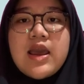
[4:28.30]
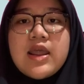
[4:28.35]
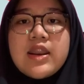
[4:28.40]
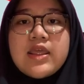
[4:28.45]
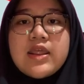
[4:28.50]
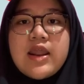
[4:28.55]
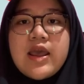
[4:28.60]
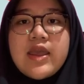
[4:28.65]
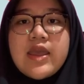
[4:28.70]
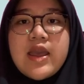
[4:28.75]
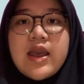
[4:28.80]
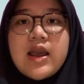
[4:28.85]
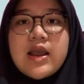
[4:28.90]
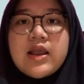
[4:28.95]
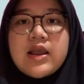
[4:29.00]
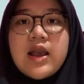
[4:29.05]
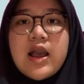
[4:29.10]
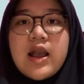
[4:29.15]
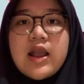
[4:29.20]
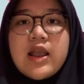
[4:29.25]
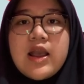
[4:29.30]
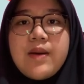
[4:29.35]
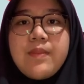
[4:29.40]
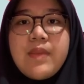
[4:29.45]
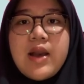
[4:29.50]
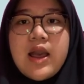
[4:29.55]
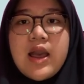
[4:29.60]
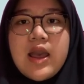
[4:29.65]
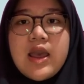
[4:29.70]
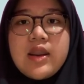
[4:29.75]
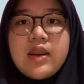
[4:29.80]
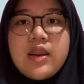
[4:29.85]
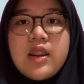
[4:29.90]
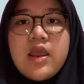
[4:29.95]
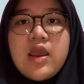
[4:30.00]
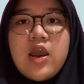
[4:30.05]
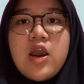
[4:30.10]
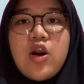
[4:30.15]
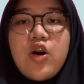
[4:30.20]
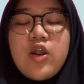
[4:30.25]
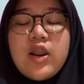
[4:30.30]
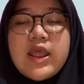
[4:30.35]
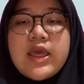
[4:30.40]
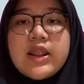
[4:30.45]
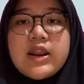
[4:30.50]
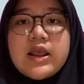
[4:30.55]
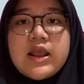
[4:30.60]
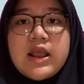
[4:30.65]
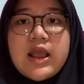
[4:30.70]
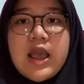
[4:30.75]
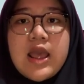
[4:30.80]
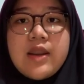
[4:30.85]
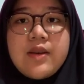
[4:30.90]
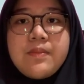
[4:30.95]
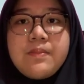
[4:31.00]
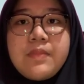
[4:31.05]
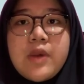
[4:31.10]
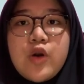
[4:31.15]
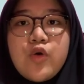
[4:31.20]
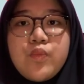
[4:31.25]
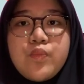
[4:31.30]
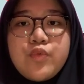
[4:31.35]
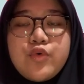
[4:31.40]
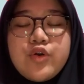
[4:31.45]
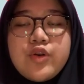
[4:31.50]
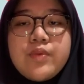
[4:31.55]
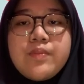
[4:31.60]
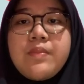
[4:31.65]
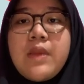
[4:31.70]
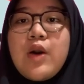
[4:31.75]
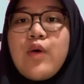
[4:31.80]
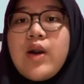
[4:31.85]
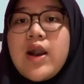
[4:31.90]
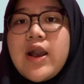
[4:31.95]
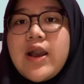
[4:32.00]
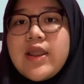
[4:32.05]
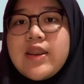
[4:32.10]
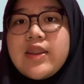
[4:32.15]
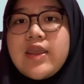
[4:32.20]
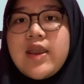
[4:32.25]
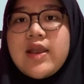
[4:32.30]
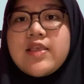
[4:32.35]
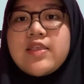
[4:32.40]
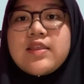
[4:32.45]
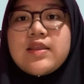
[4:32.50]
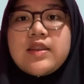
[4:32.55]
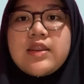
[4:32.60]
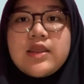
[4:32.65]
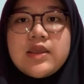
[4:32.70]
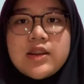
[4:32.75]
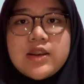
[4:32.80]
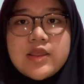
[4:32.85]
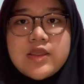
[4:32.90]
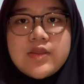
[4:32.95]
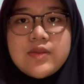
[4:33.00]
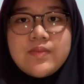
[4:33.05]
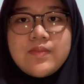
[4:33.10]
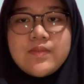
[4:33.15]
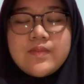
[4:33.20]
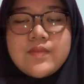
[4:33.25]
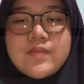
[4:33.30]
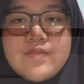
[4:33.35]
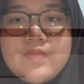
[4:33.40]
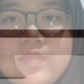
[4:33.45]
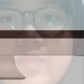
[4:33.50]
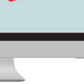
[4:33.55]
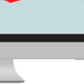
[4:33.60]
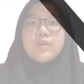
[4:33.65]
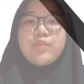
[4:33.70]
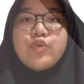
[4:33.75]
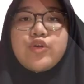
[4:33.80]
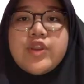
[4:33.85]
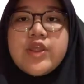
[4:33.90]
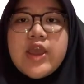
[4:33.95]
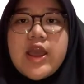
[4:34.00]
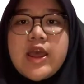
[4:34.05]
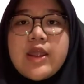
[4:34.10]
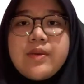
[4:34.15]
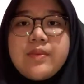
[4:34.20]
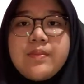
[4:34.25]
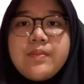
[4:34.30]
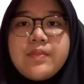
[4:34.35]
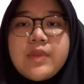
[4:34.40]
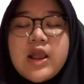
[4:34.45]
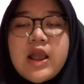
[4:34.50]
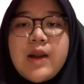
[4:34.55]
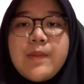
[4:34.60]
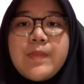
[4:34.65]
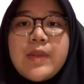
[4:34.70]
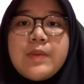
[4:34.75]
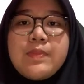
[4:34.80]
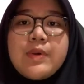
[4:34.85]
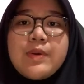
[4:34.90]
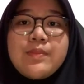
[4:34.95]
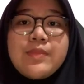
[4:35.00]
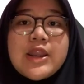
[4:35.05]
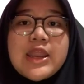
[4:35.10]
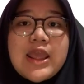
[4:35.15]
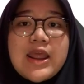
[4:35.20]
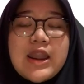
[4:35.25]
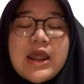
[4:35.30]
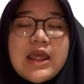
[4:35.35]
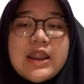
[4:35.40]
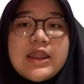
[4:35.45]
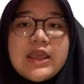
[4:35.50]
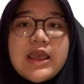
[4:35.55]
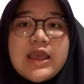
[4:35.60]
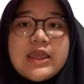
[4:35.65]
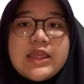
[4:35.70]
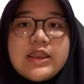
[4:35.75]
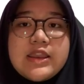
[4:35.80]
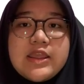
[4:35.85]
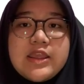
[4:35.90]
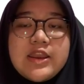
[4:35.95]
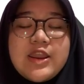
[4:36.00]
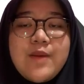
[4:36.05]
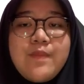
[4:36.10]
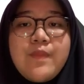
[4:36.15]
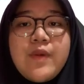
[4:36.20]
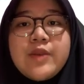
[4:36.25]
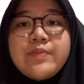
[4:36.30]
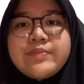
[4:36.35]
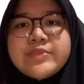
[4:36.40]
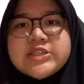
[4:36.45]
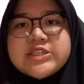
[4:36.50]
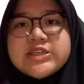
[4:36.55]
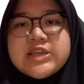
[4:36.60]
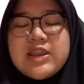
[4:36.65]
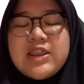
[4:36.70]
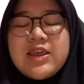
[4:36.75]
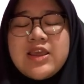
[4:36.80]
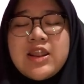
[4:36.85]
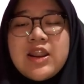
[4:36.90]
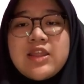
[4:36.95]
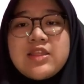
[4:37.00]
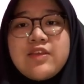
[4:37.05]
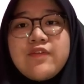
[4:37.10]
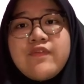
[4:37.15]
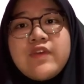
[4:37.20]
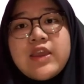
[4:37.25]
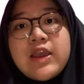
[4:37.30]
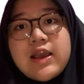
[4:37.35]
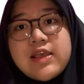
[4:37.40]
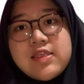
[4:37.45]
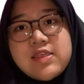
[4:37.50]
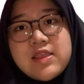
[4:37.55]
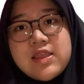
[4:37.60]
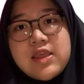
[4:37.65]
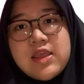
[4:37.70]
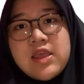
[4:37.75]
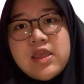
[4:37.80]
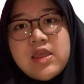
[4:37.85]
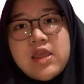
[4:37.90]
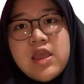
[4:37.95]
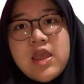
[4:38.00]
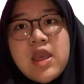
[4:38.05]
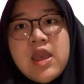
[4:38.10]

hari raya keagamaan oleh rekan maupun bawahannya sendiri. Kemudian, mengapa pemberian hadiah ini dapat menjadi gratifikasi?